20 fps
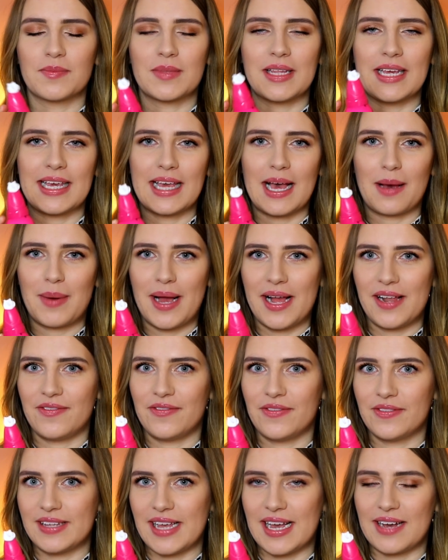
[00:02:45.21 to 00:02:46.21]
Ich habe halt
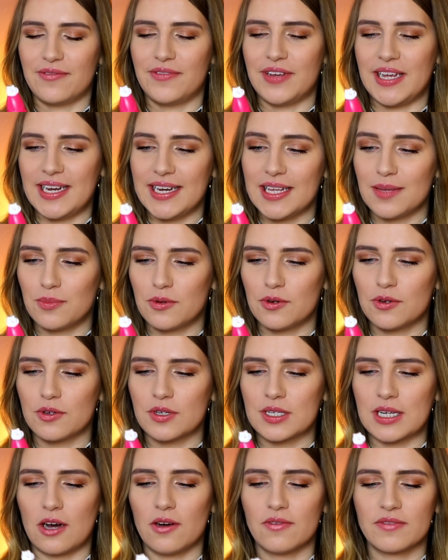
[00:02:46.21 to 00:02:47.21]
sehr wenig
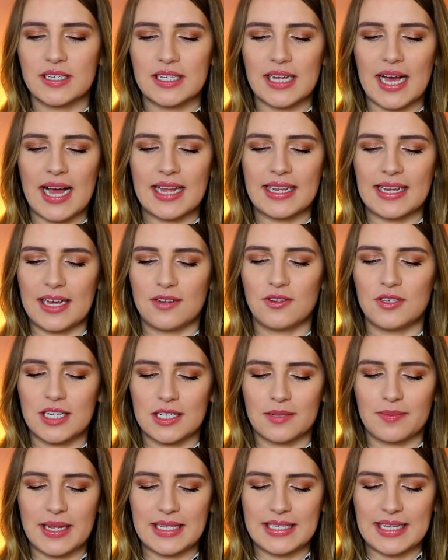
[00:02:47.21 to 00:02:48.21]
Produkt aufgetragen, dadurch,
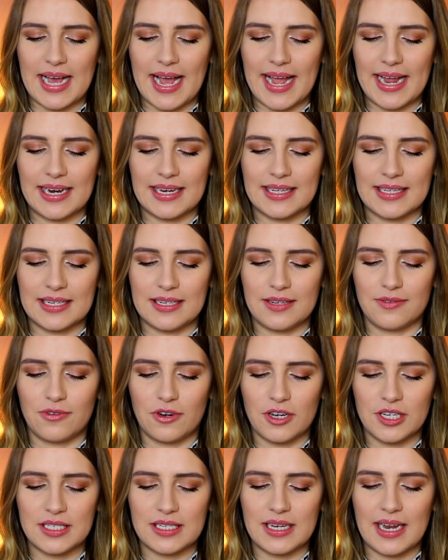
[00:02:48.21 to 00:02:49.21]
dass man es ja eigentlich in die
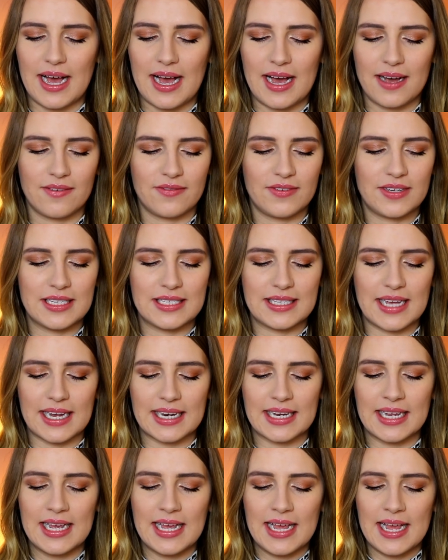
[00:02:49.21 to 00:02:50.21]
feuchten Haare, wie
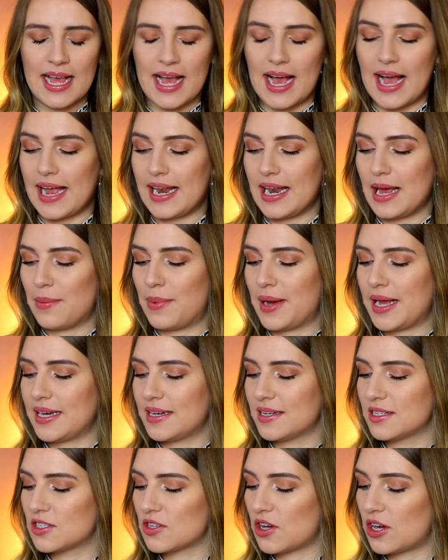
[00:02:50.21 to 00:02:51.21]
gesagt,
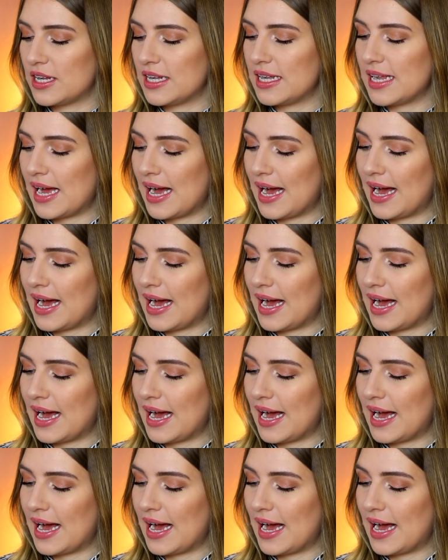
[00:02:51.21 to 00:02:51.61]
einarbeiten soll.